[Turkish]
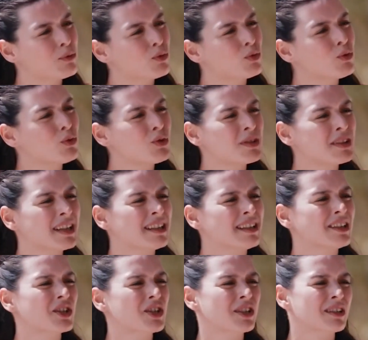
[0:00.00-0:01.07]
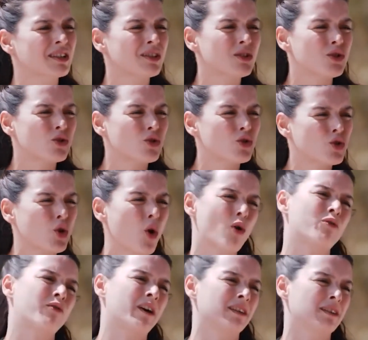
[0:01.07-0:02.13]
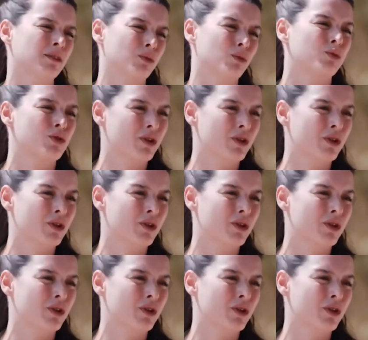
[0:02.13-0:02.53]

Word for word: ve bu senin için çok faydalı